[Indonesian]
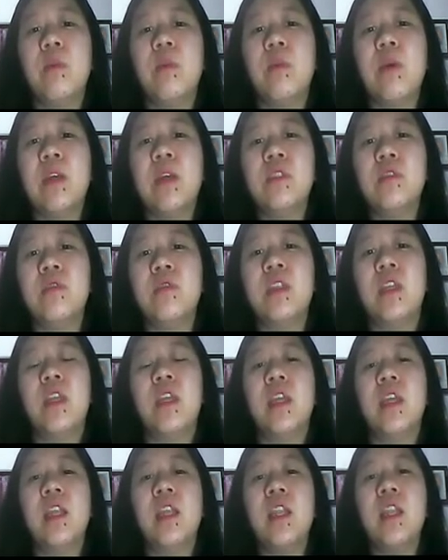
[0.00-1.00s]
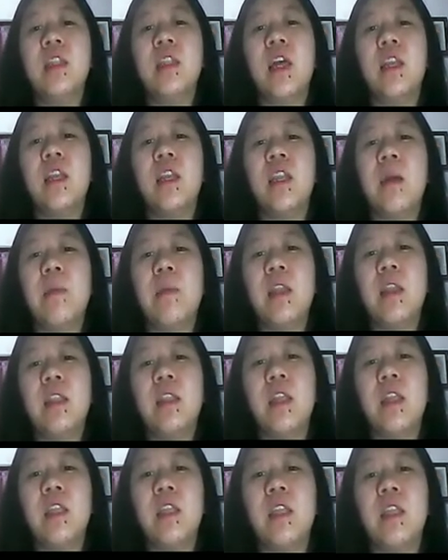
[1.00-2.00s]
keluar masuk nih. Kira-kira ini tanda apa nih
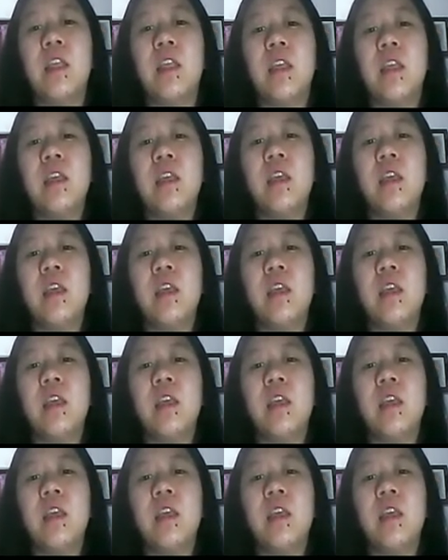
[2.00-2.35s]
tadi ini?